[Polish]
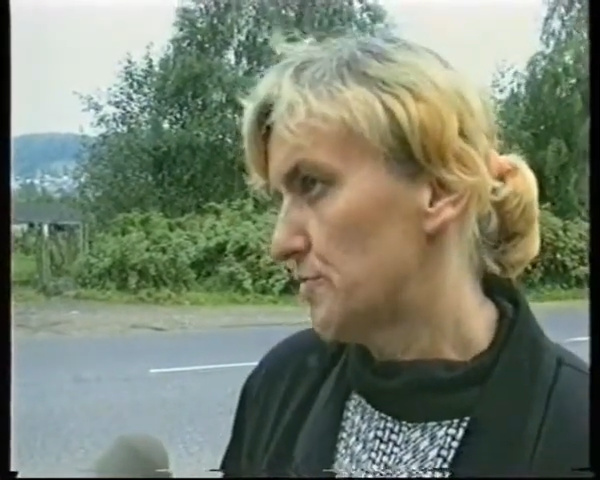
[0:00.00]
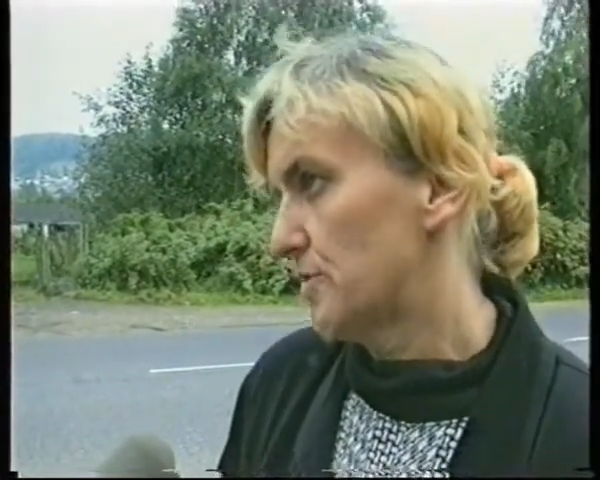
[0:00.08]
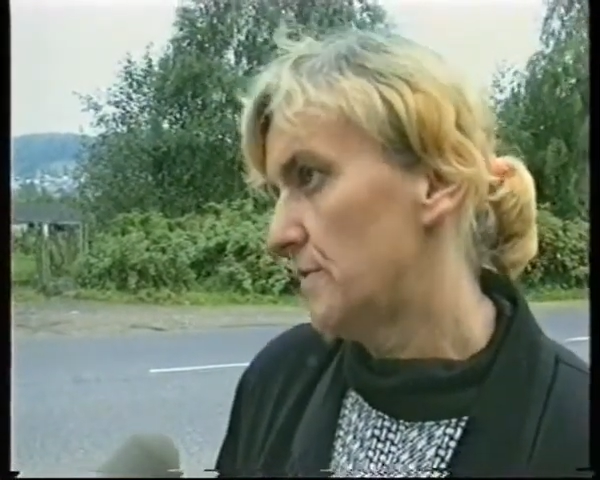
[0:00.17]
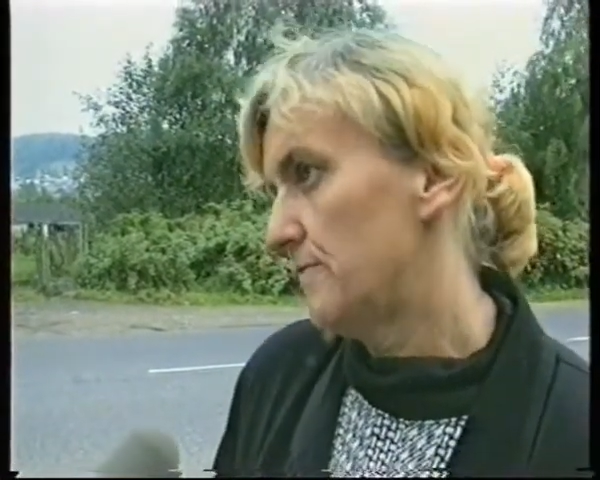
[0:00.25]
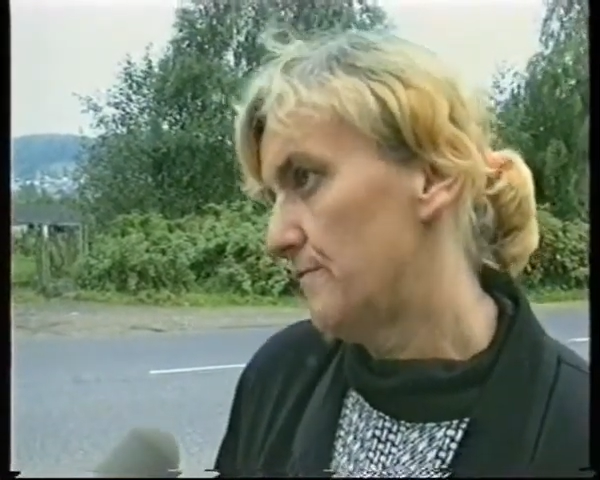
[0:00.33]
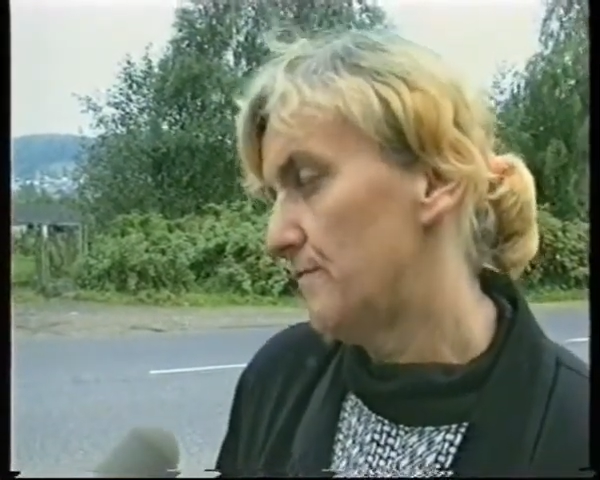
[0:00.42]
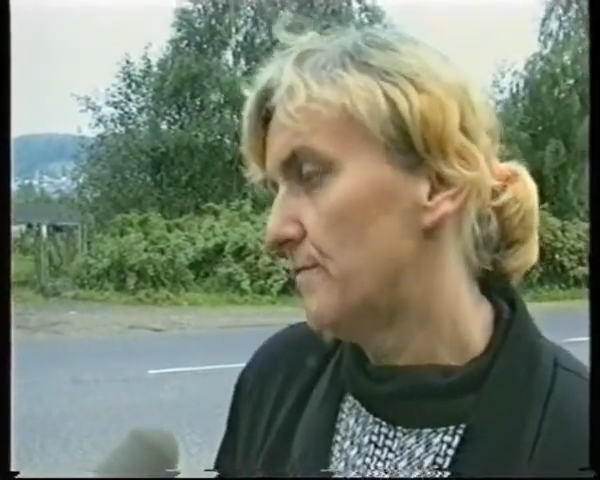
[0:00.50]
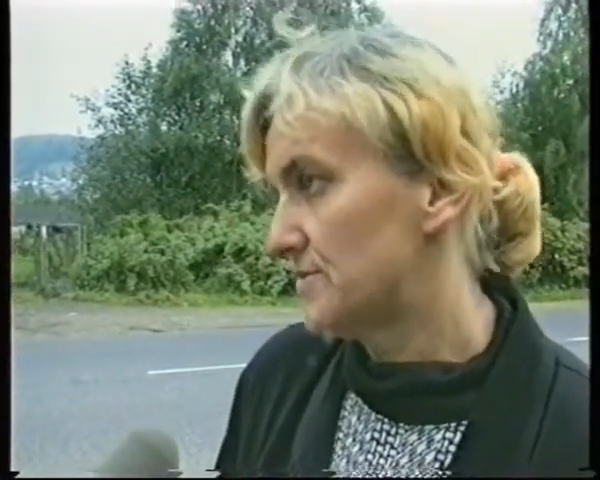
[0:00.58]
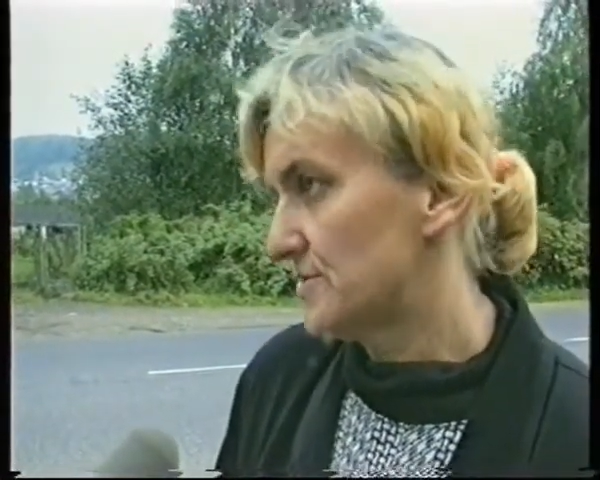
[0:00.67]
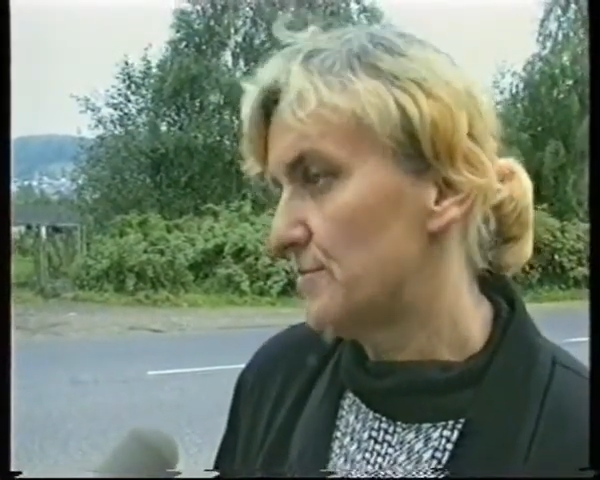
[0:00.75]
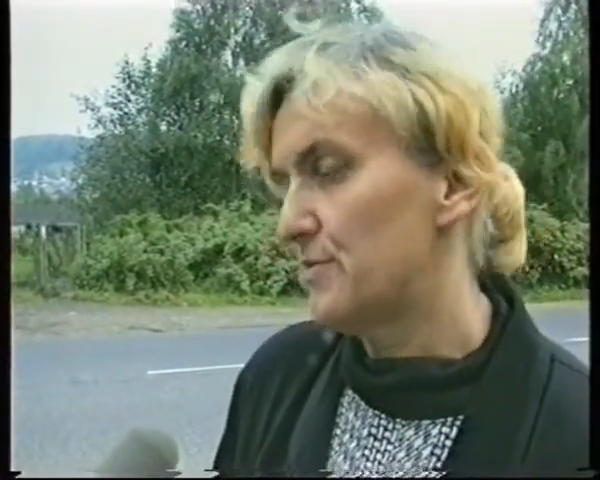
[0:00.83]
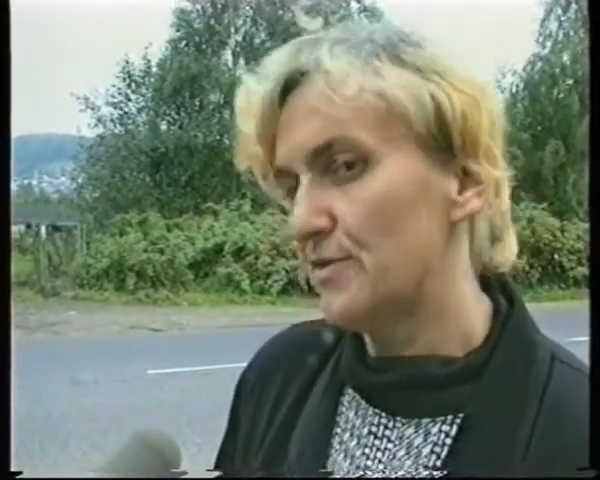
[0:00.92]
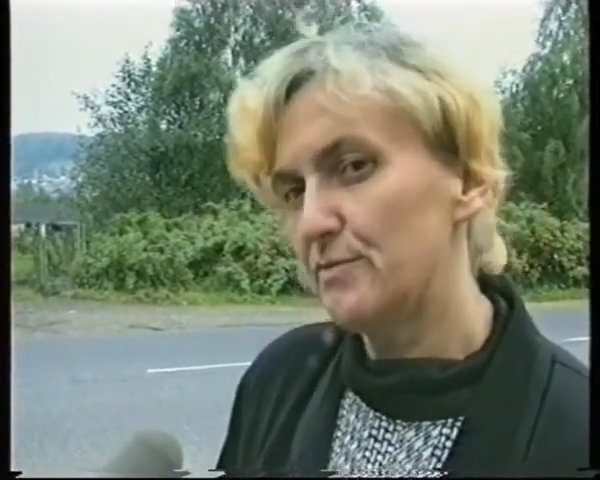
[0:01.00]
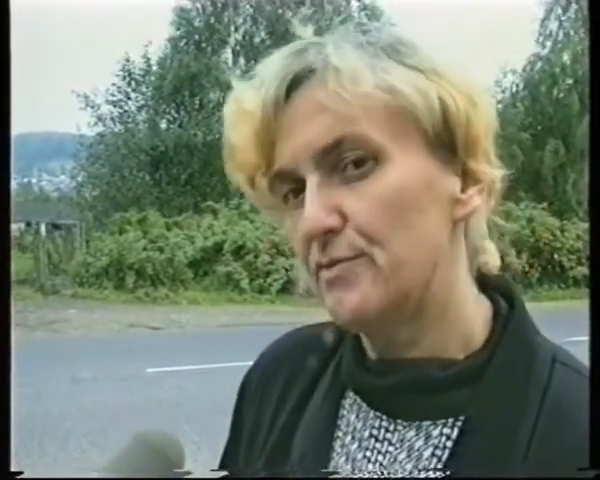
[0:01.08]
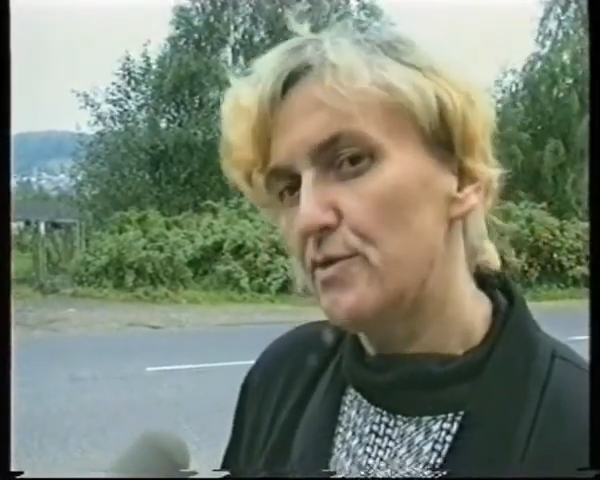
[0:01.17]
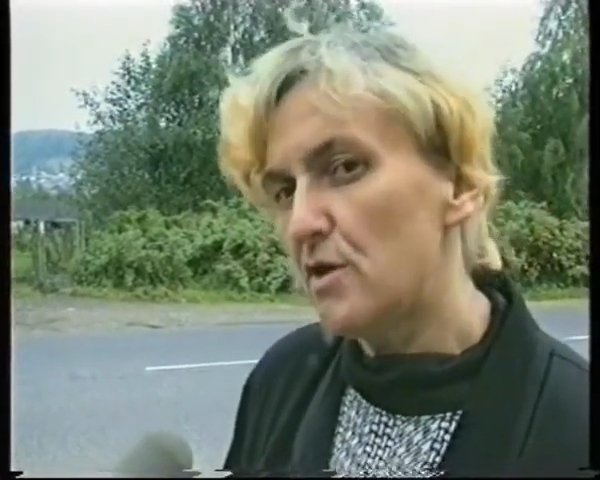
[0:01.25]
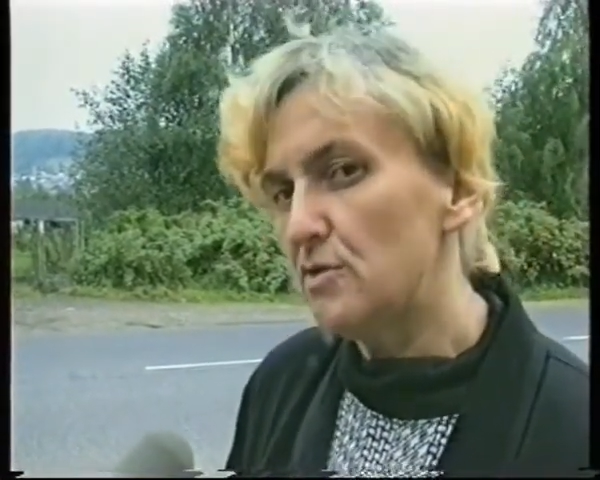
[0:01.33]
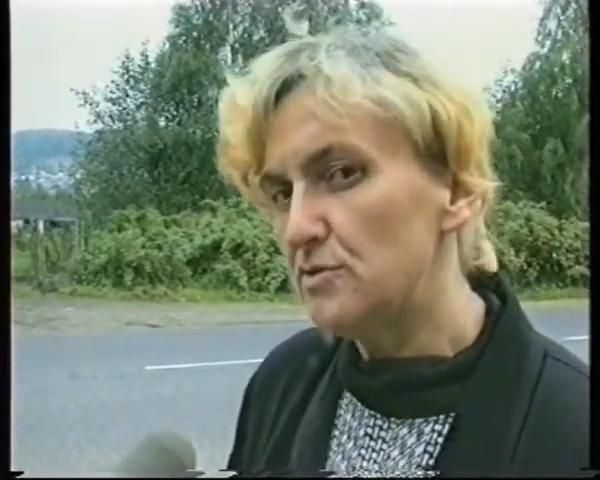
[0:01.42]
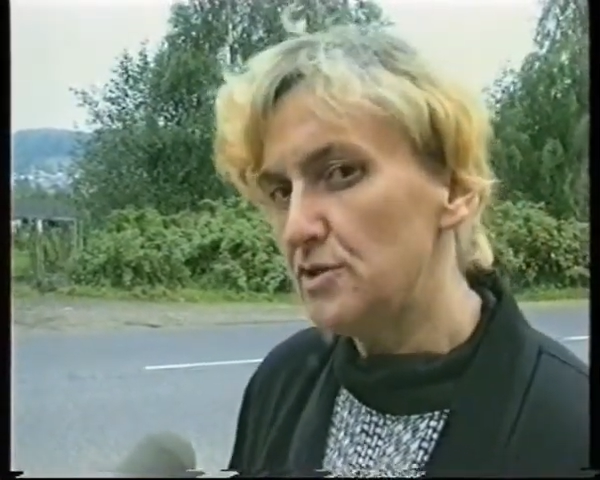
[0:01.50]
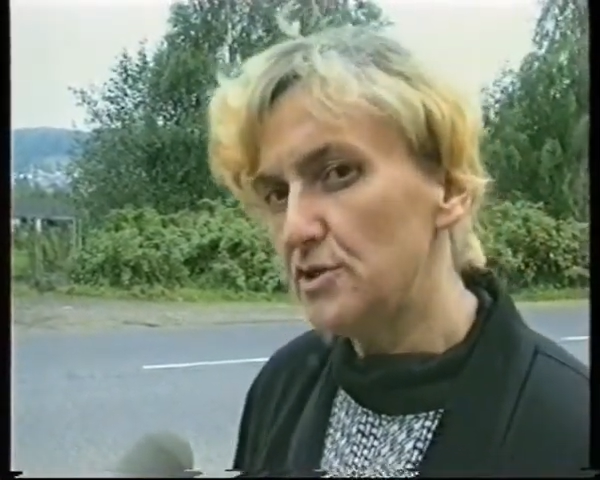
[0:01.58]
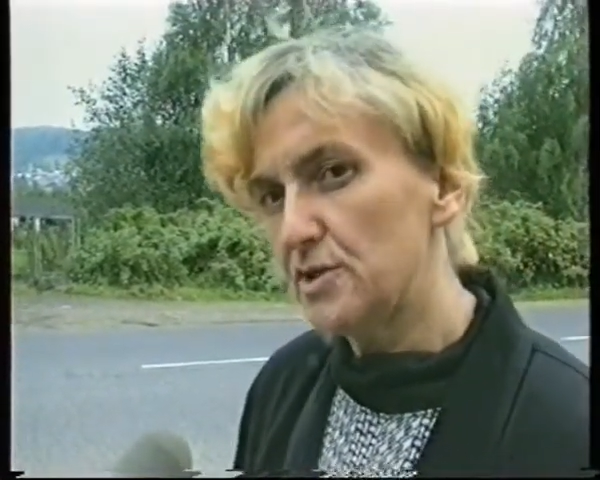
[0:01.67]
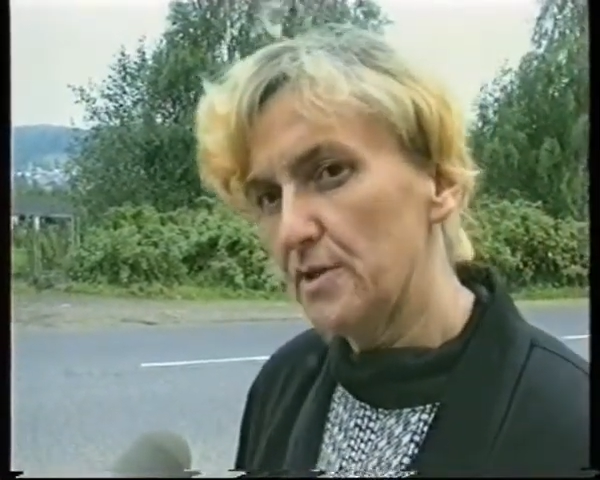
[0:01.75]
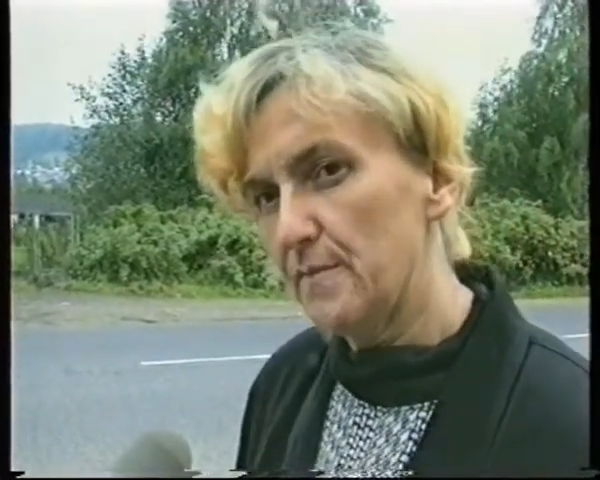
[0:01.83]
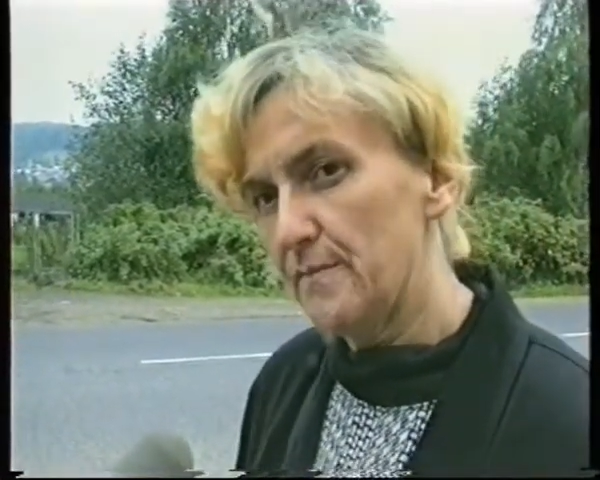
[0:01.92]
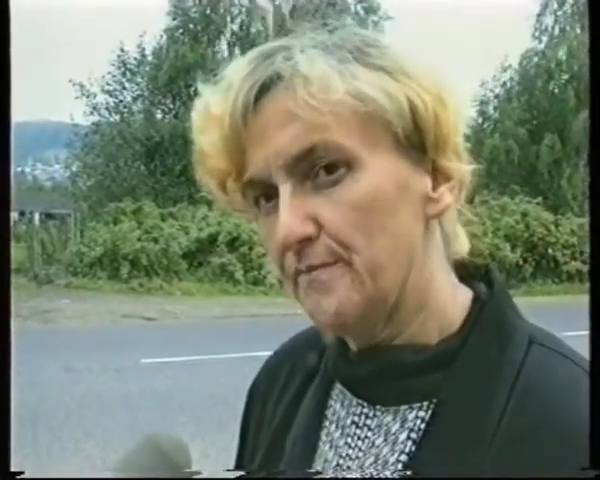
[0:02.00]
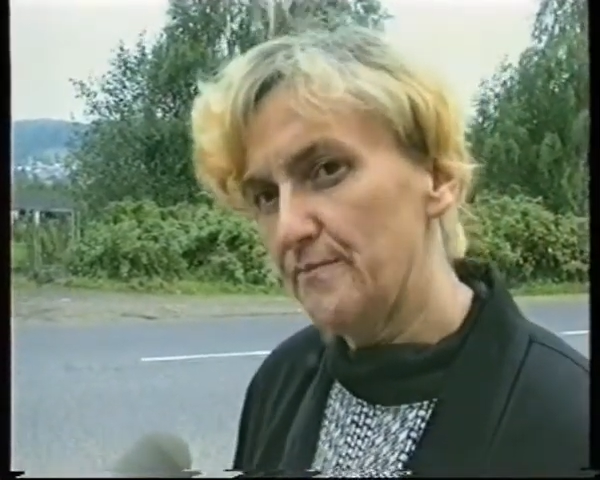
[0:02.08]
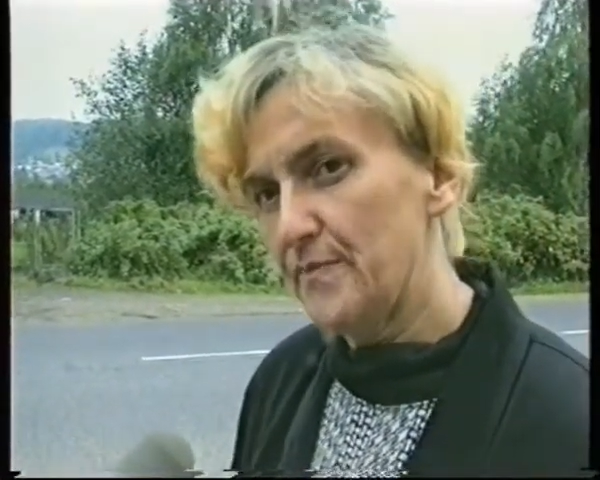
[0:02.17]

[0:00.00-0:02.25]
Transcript: żeby zrobiony był chodnik.